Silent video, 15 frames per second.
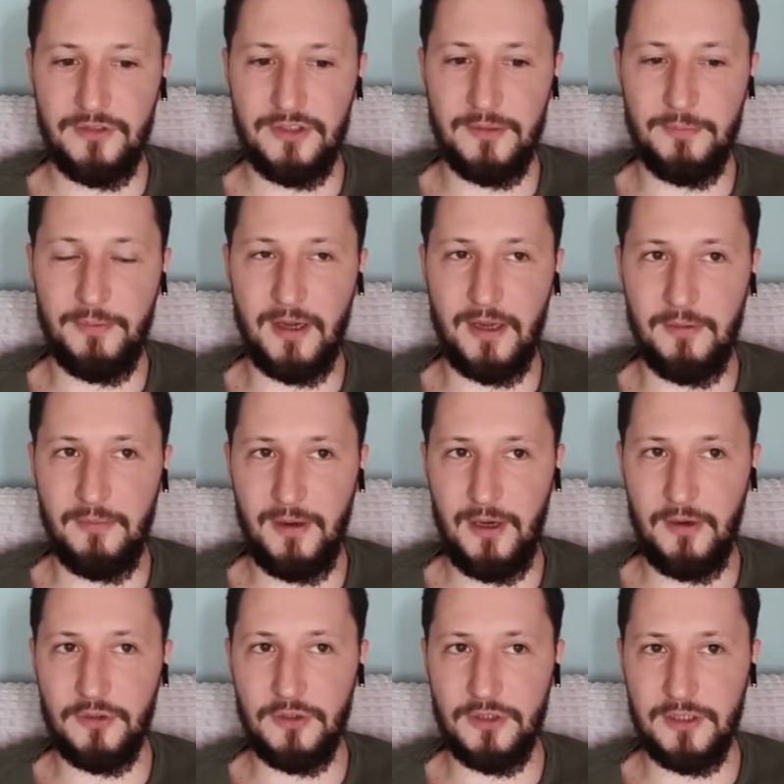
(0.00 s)

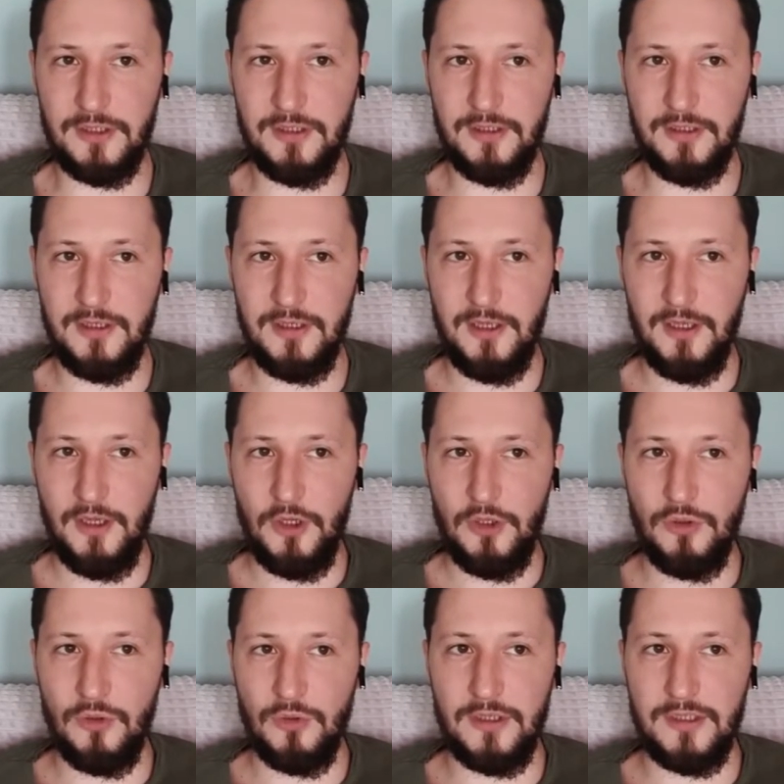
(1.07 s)
всепринимающий,
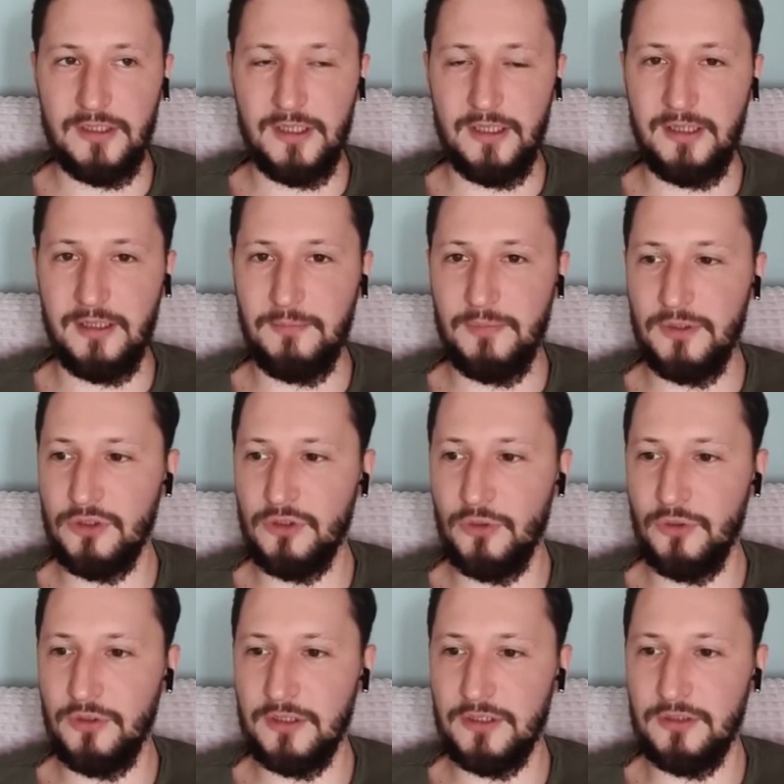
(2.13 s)
но из-за этой
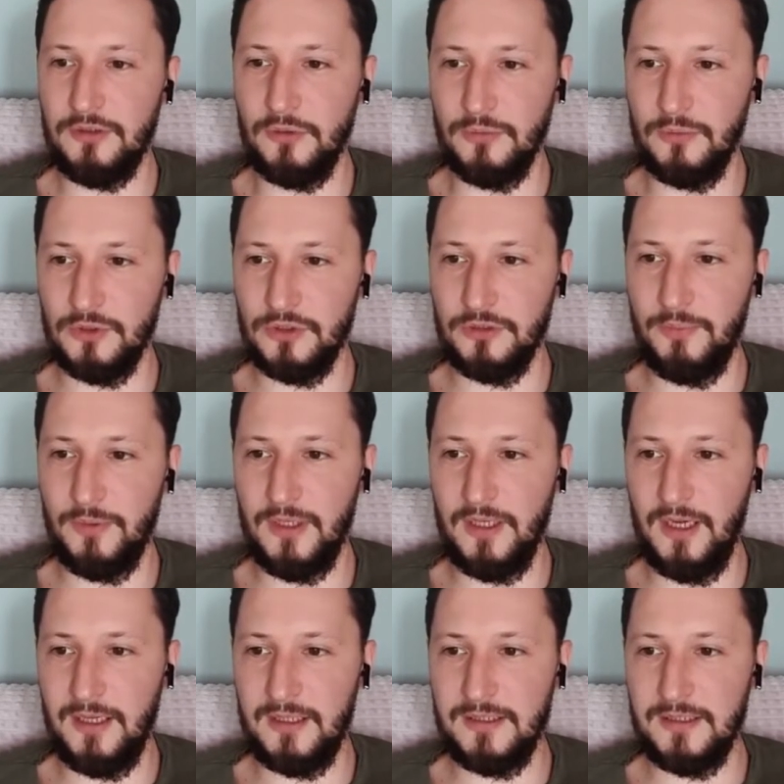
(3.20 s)
бездонности он может
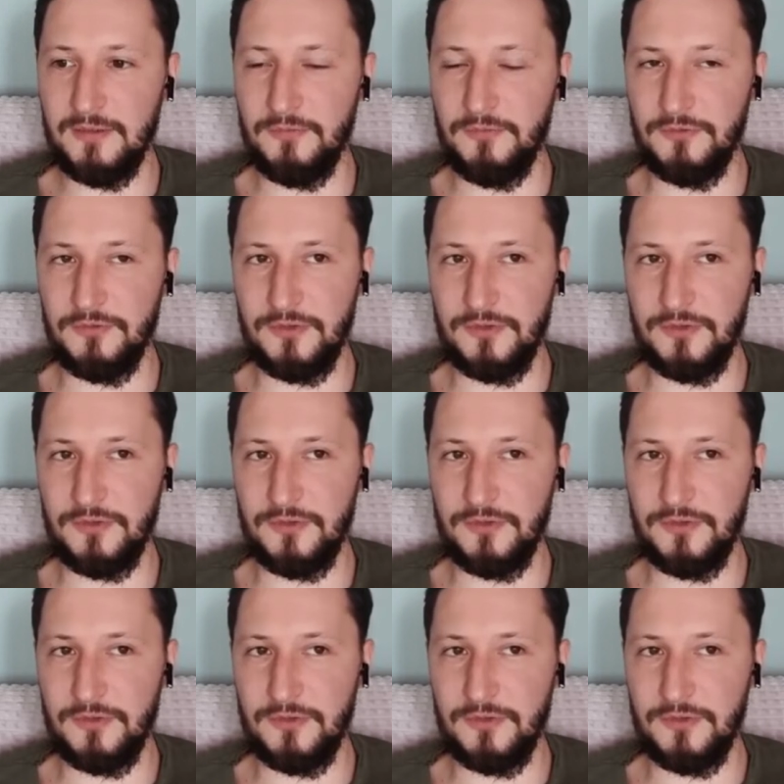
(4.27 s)
потеряться